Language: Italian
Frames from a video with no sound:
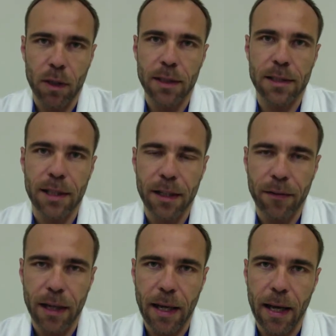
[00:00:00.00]
a
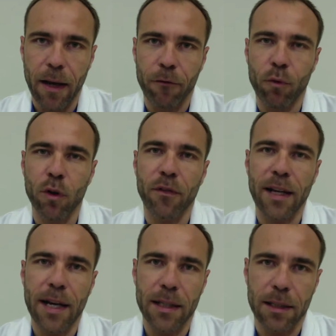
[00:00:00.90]
descrivere è
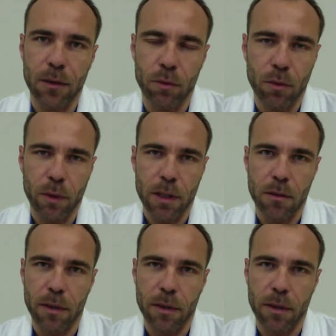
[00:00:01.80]
fuorviante in tutto questo,